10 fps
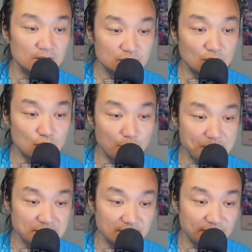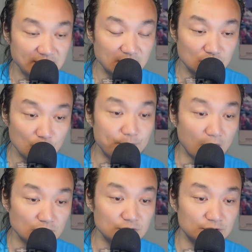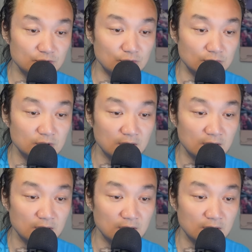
受过鞭刑的犯人都表示，这种